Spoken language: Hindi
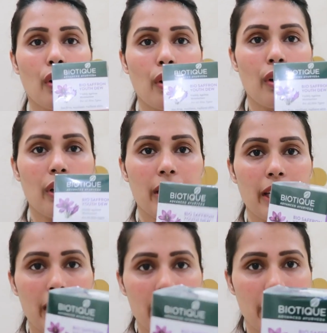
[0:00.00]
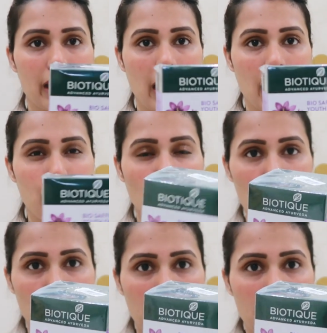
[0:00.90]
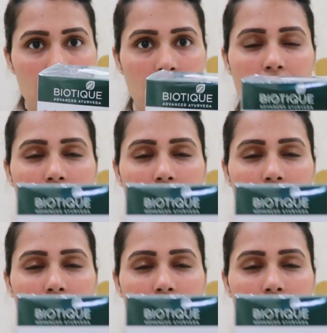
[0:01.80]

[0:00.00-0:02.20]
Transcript: और ये है डे टाइम मॉइस्चराइजिंग